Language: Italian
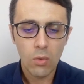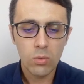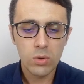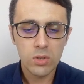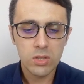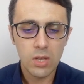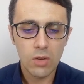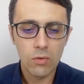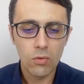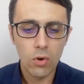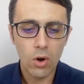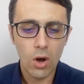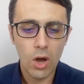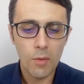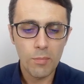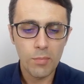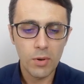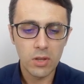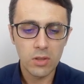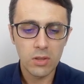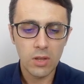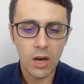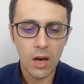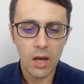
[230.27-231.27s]
Qui se vuoi
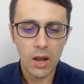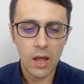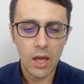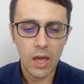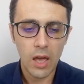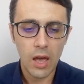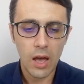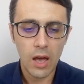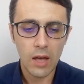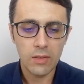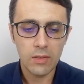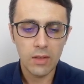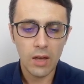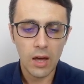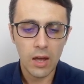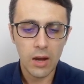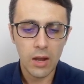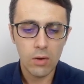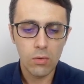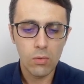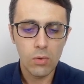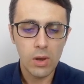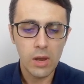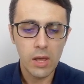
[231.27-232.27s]
puoi andare a
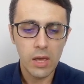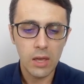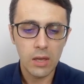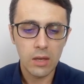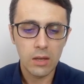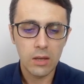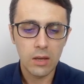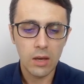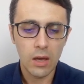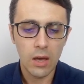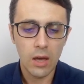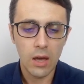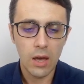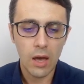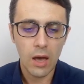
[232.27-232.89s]
dare un link